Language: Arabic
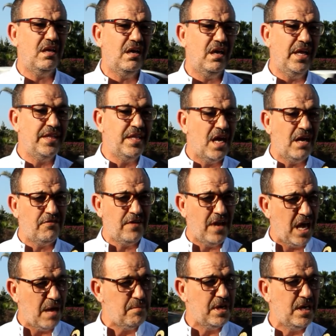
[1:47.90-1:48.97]
عندنا في
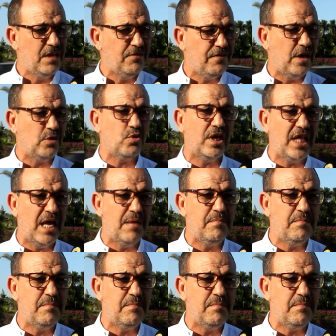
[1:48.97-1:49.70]
العام اللي فات وهذا العام